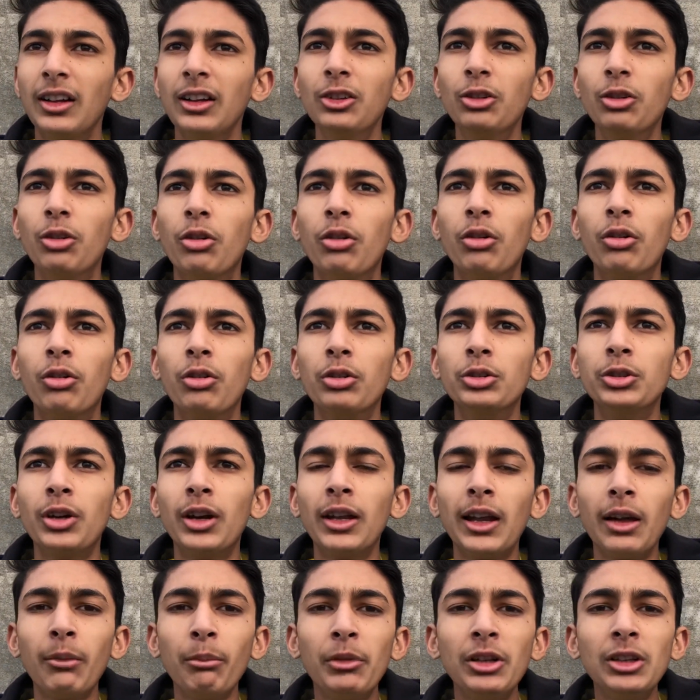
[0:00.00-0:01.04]
तो जो है
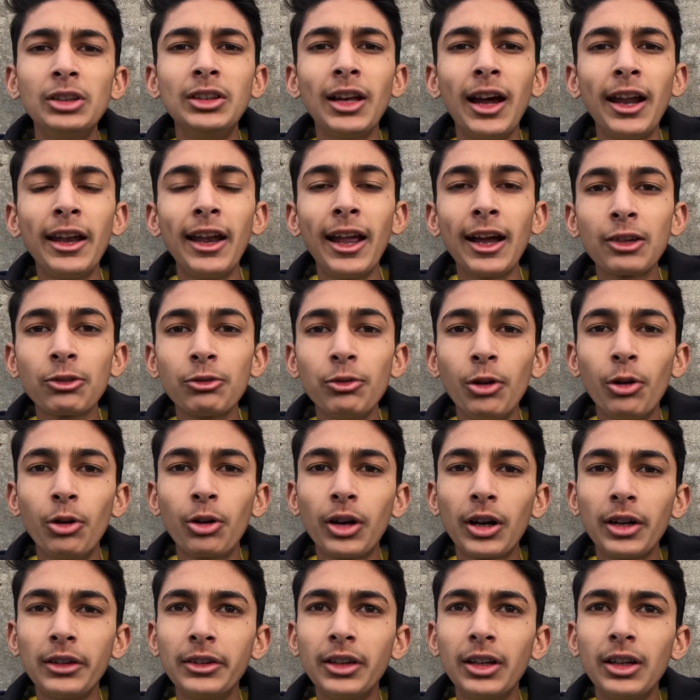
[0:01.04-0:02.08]
ना मिलते हैं नेक्स्ट लोग
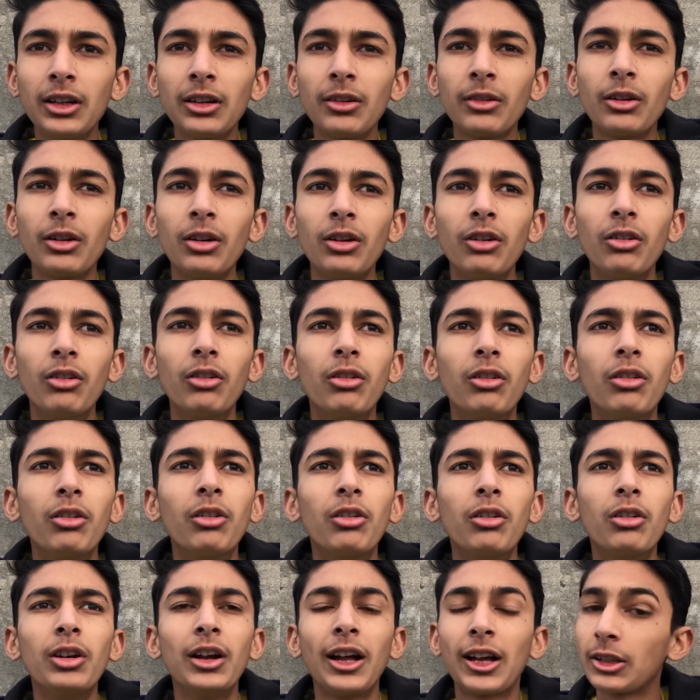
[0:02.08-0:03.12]
के अंदर
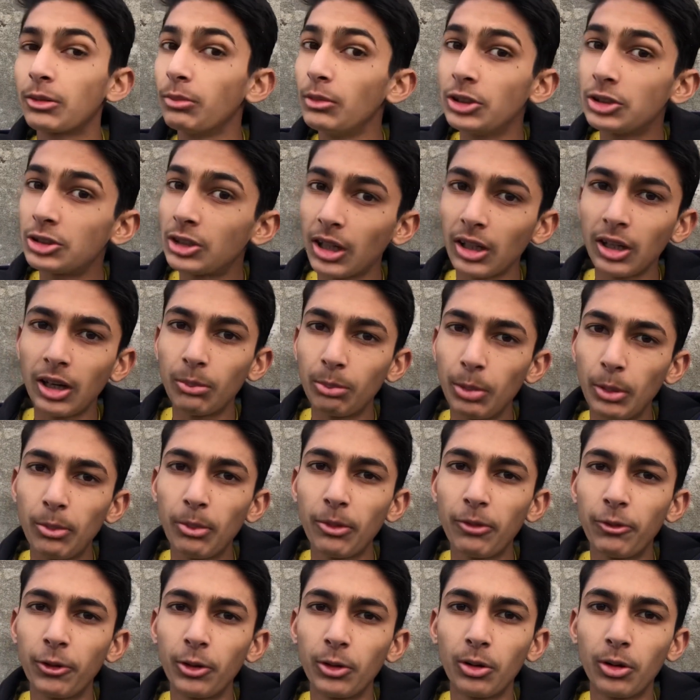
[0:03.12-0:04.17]
और लाजमी इंस्टाग्राम पे
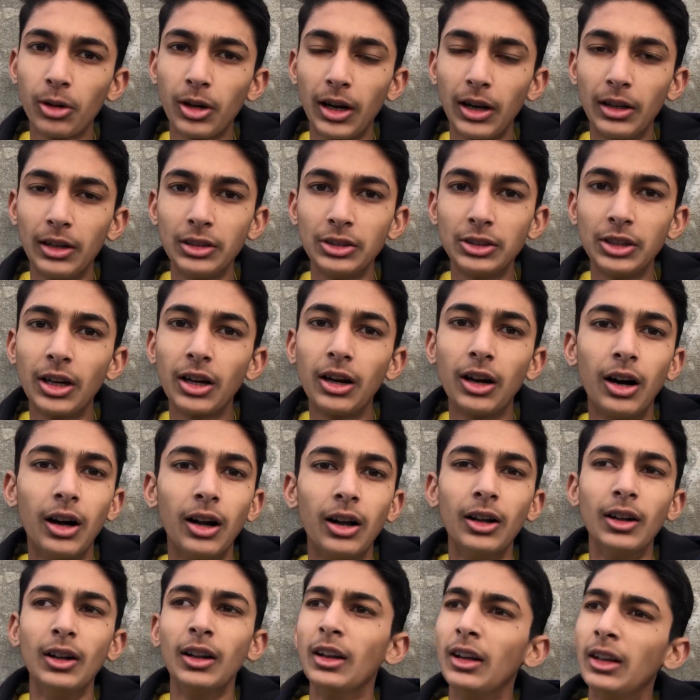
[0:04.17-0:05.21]
भी फॉलो कर लीजिएगा
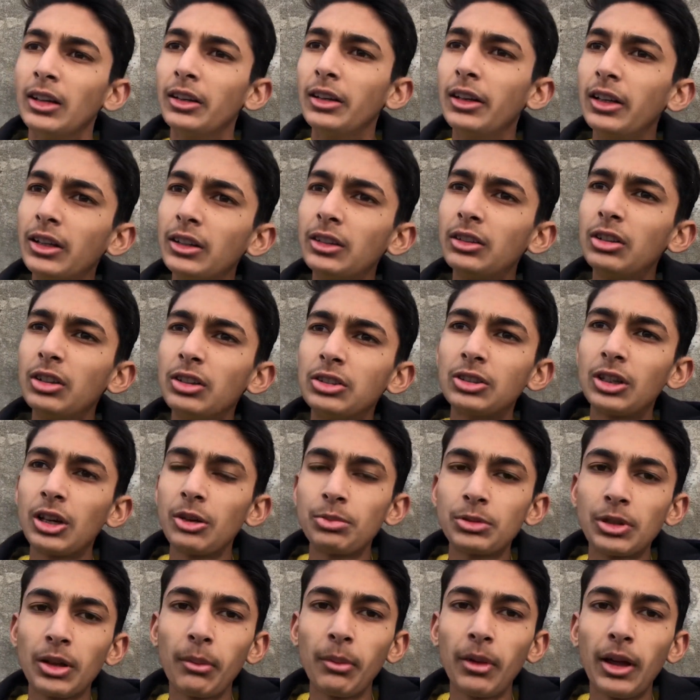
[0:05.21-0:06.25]
लिंक
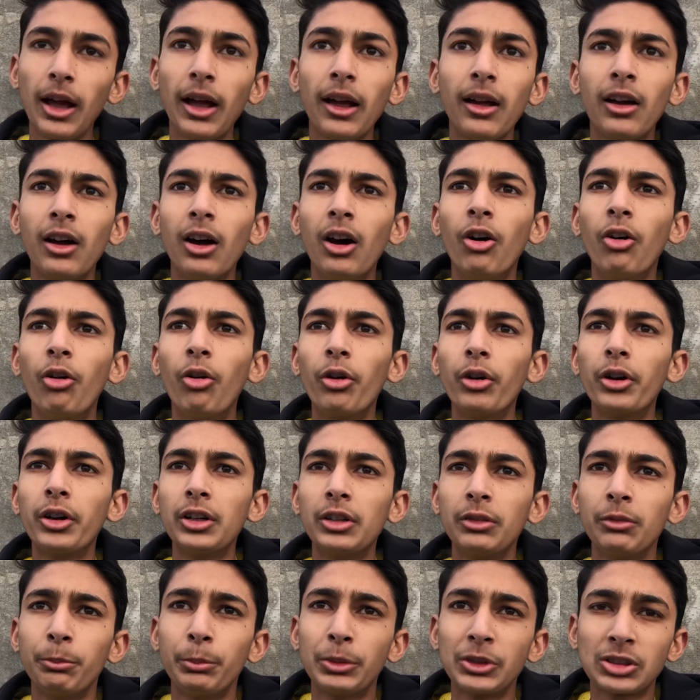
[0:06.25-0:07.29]
डिस्क्रिप्शन में है
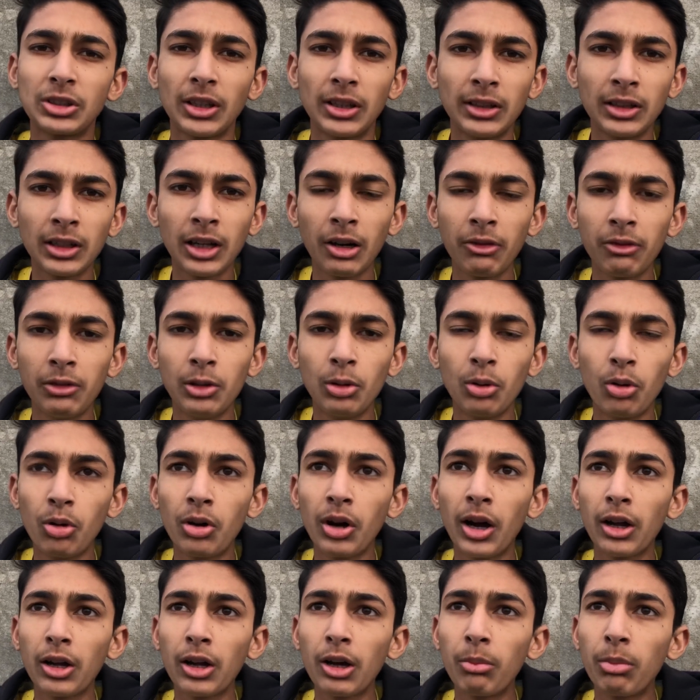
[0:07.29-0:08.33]
और बसंत का भी लोग
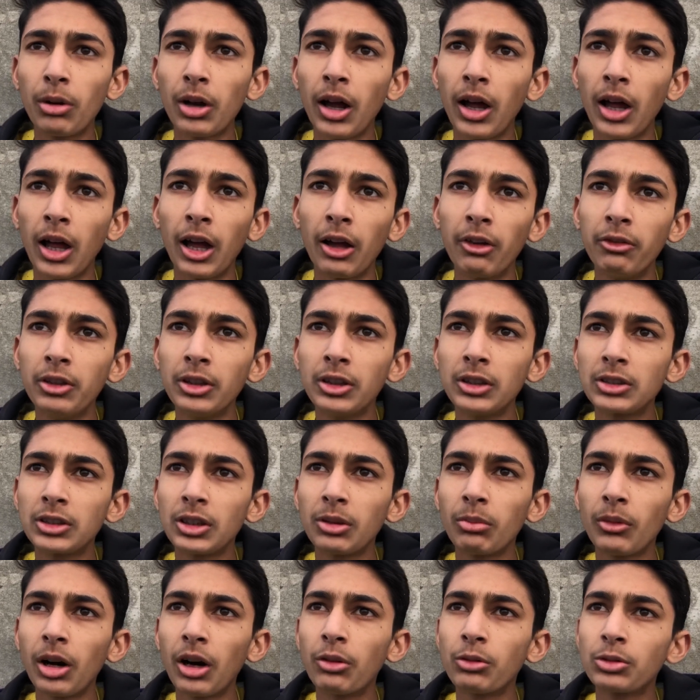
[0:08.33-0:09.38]
आएगा बड़ा हैवी
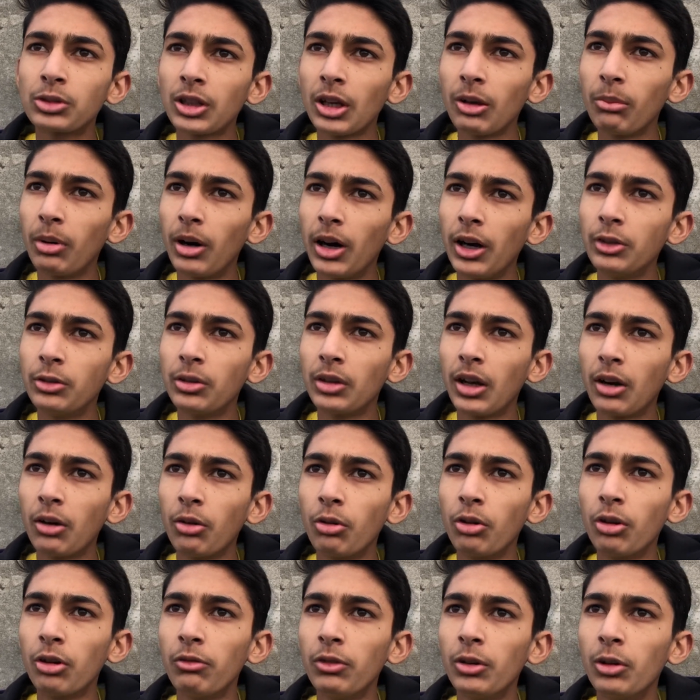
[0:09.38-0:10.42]
किस्म का उसके बाद जो है ना
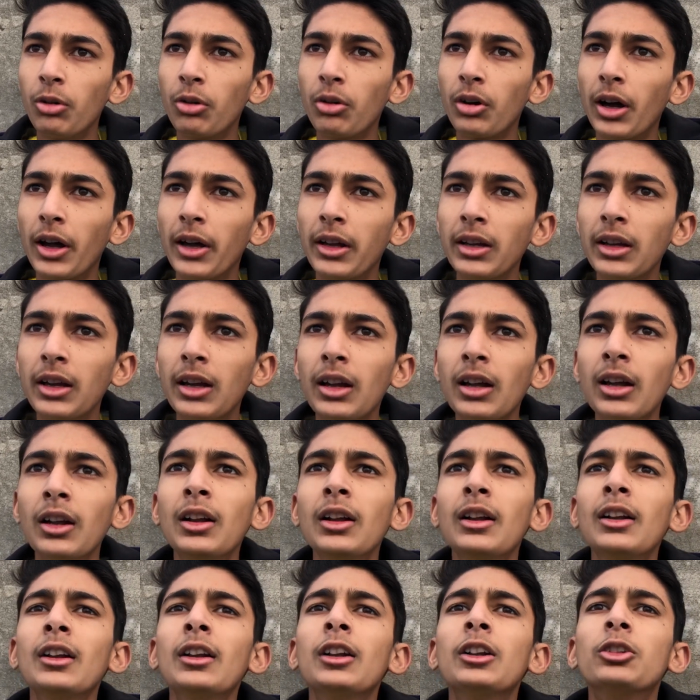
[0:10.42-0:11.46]
और भी लोग आएंगे
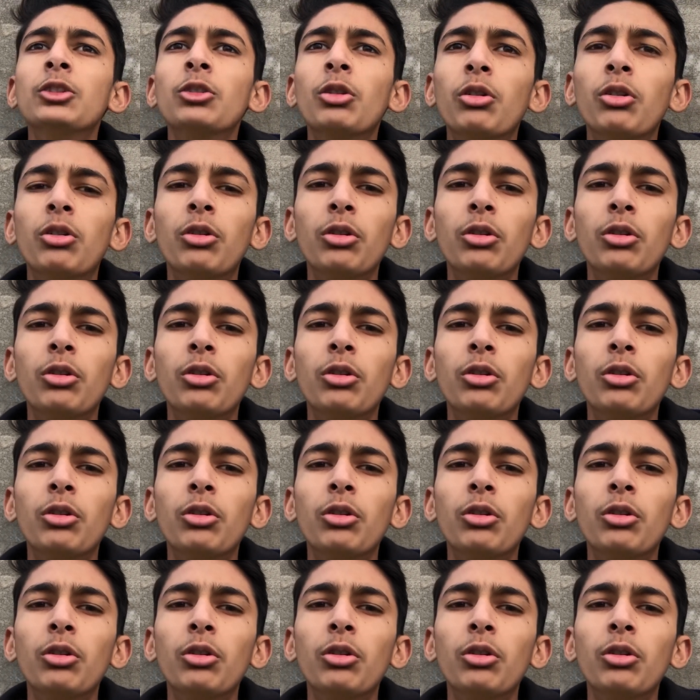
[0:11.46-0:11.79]
तो